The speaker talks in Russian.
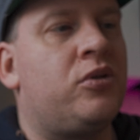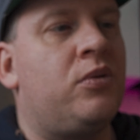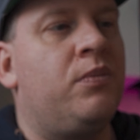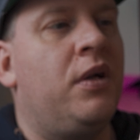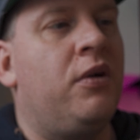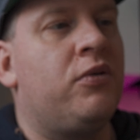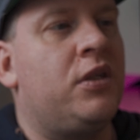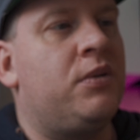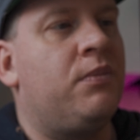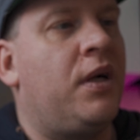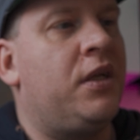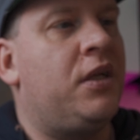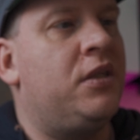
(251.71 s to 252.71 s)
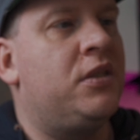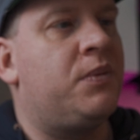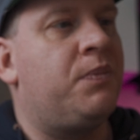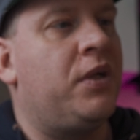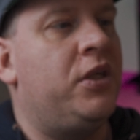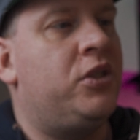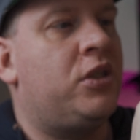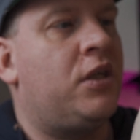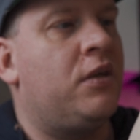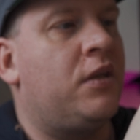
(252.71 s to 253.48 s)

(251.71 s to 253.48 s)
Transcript: чтобы были вот эти маленькие дисплейчики.